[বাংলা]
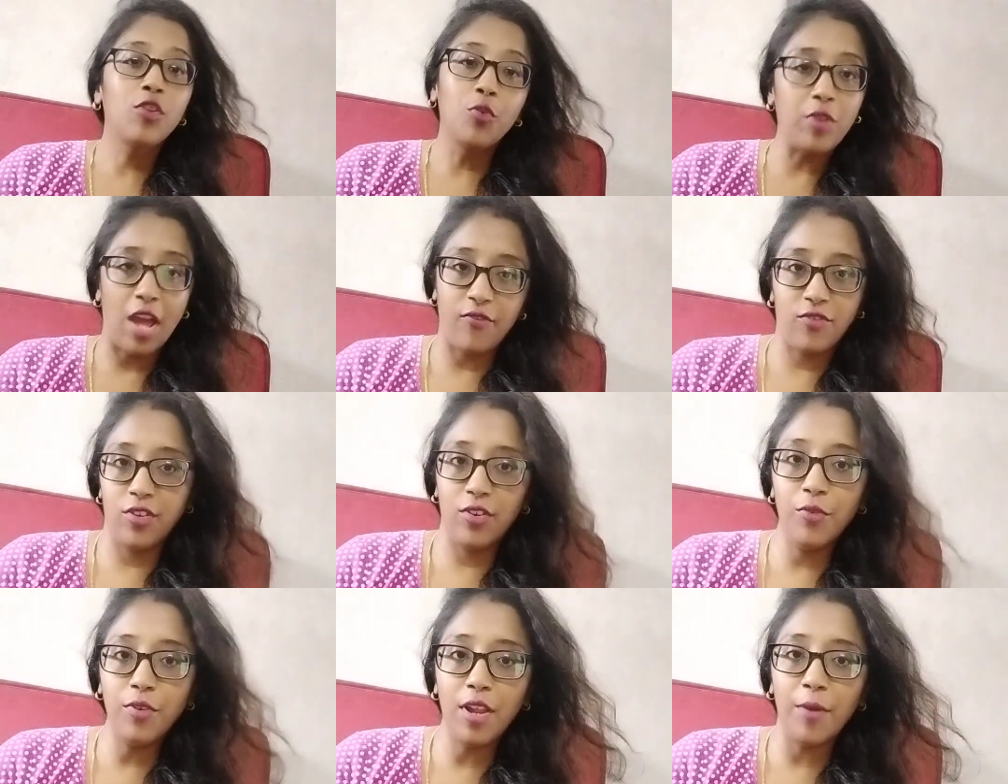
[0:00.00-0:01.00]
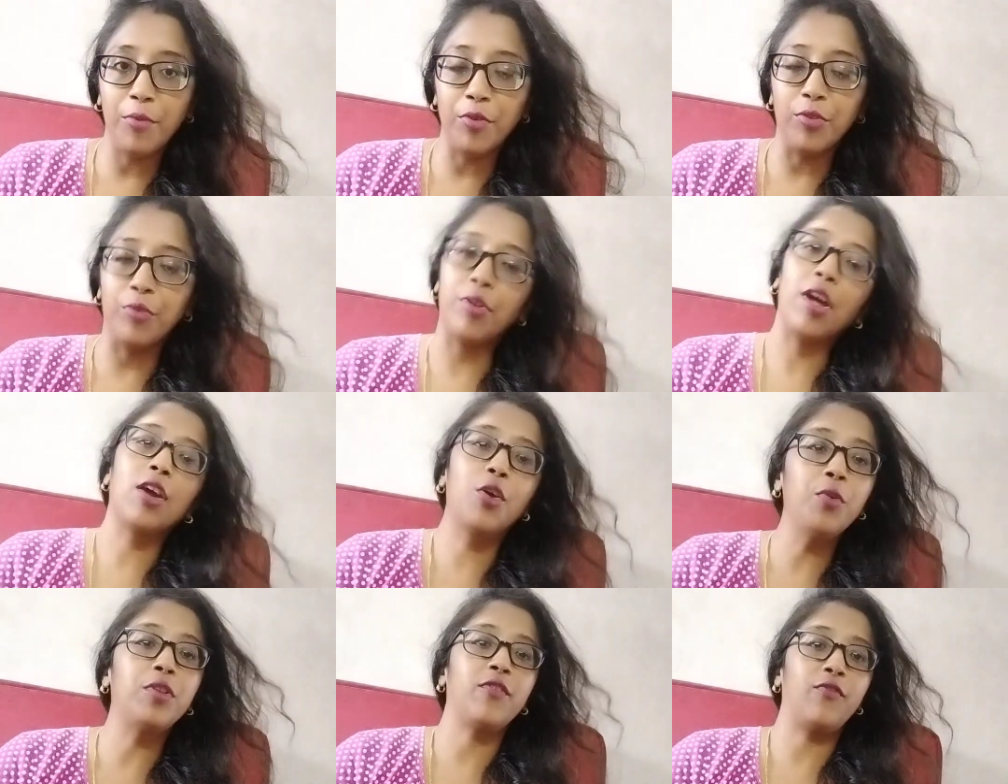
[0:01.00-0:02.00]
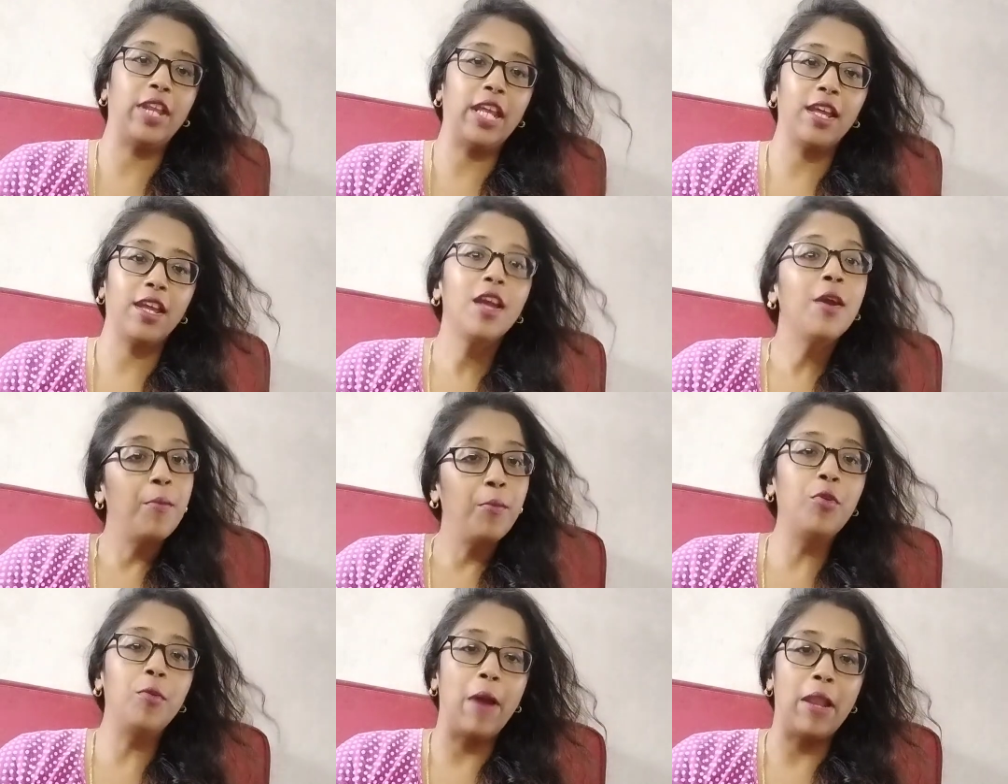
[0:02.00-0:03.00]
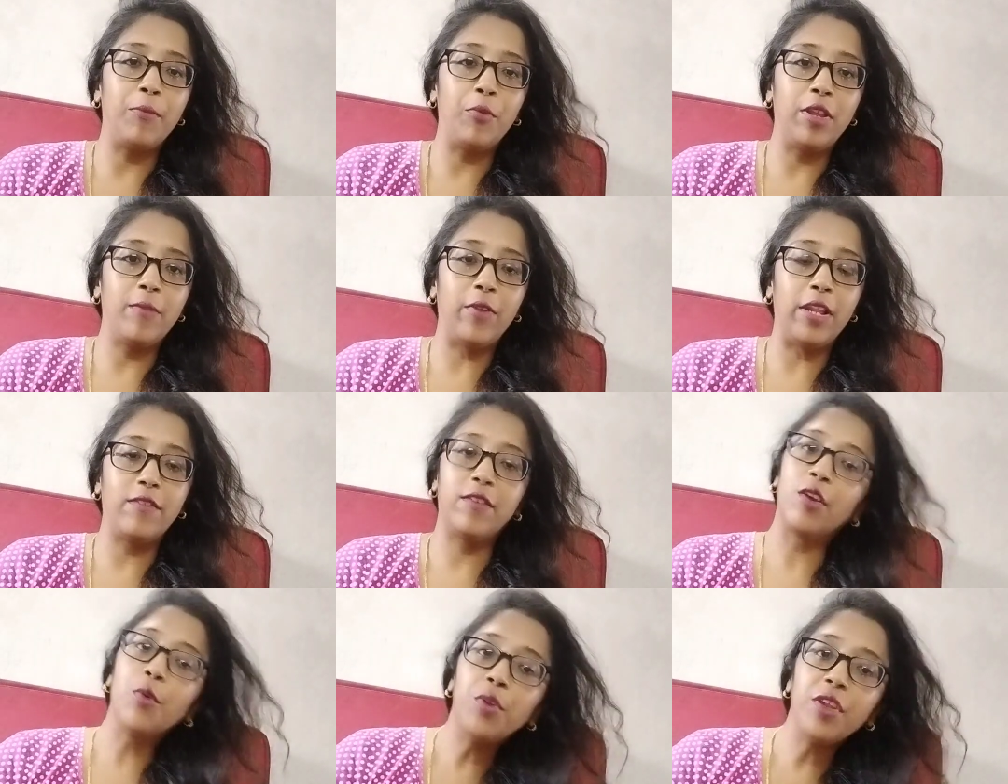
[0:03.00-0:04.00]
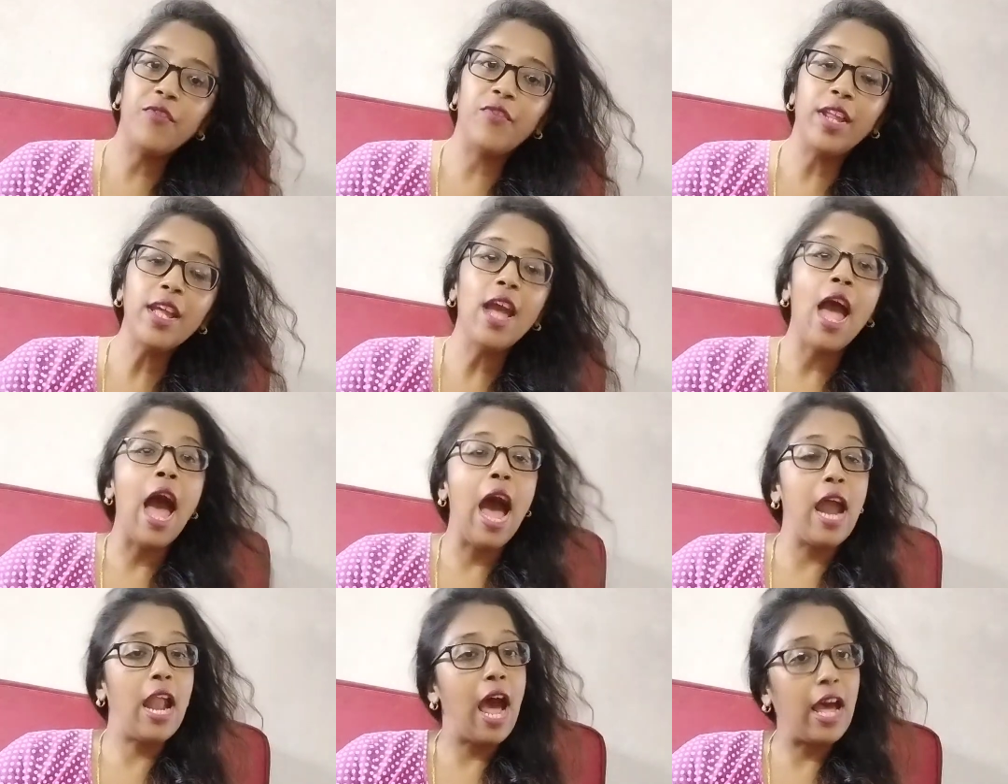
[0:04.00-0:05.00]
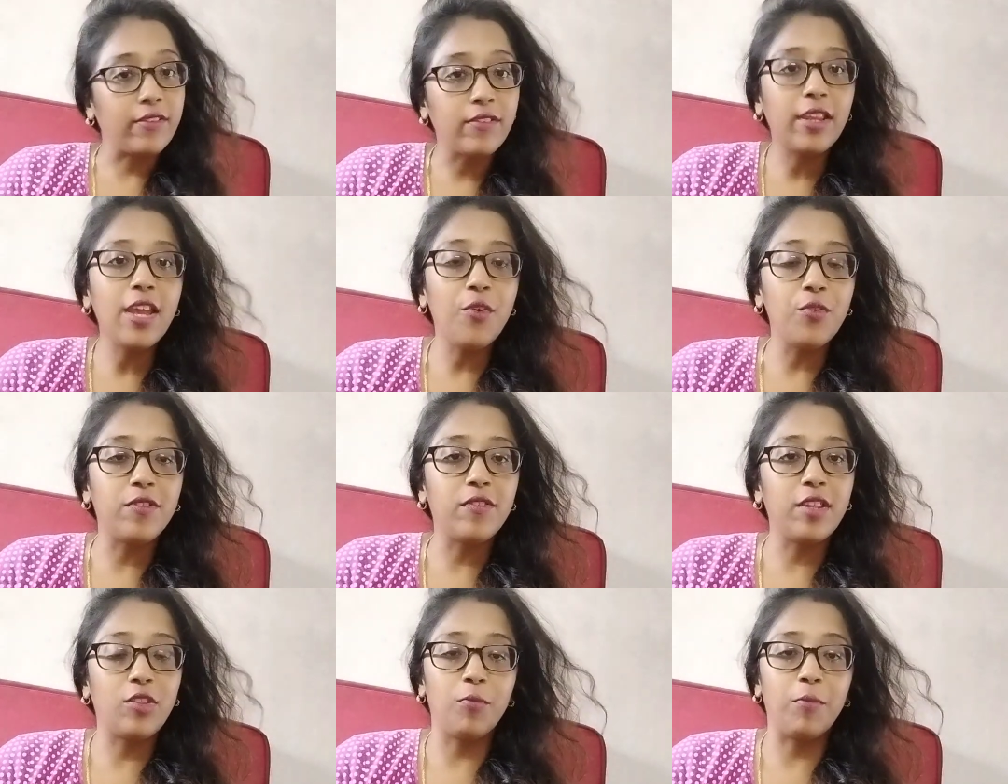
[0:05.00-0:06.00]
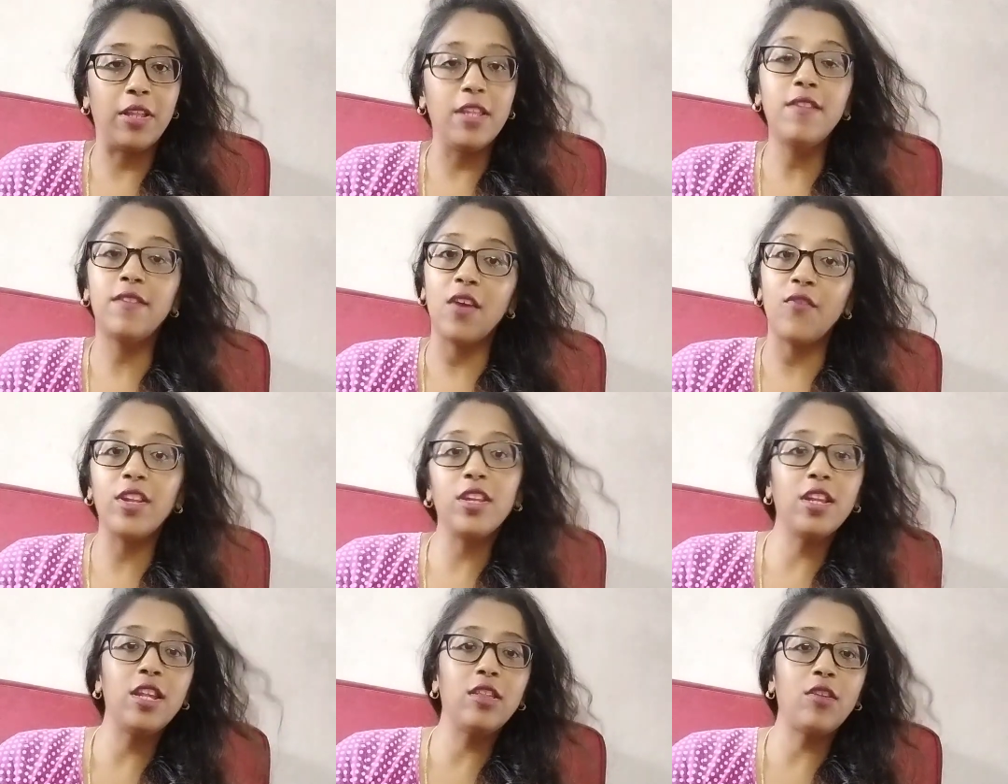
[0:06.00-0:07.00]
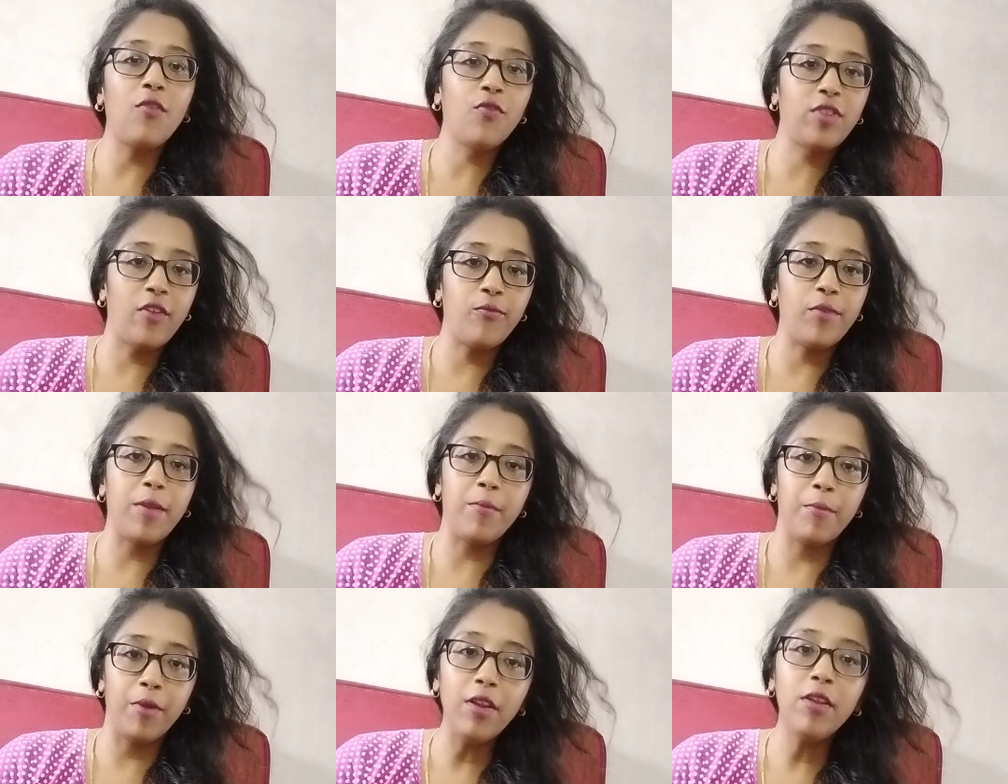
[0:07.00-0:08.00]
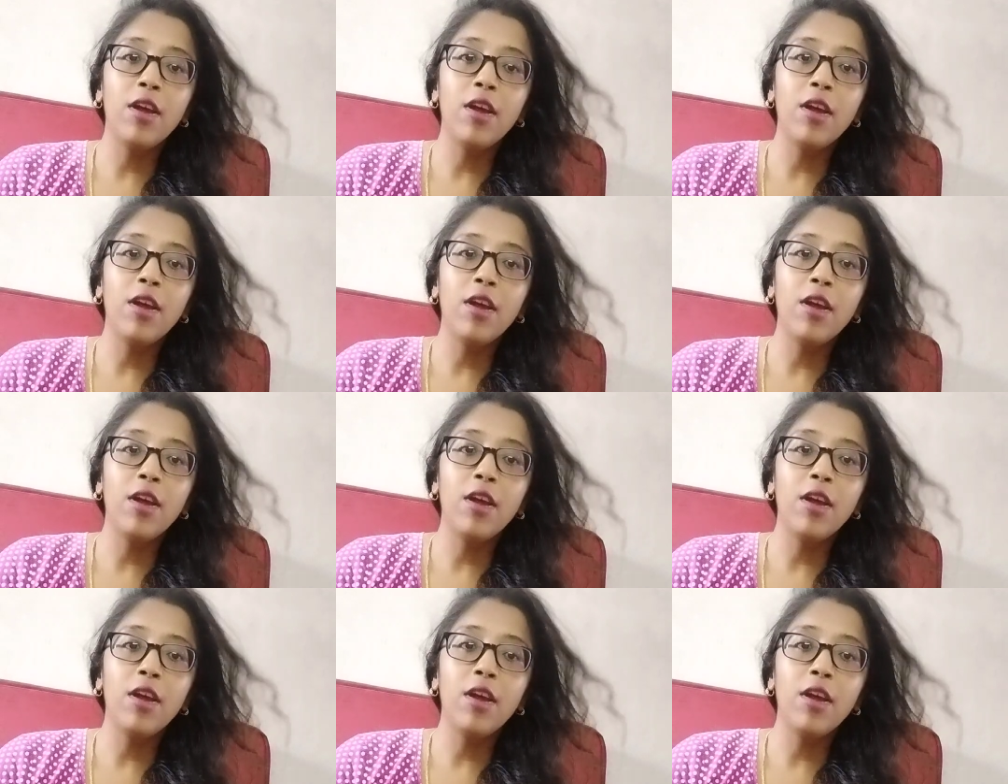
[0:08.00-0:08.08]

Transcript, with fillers: গুড আফটারনুন না বন্ধু গুড ইভিনিং ভুলভাল বলে ফেলেছি গুড ইভিনিং আর আজকে হচ্ছে তোমাদের সেভেন্টিন্থ অফ সেপ্টেম্বর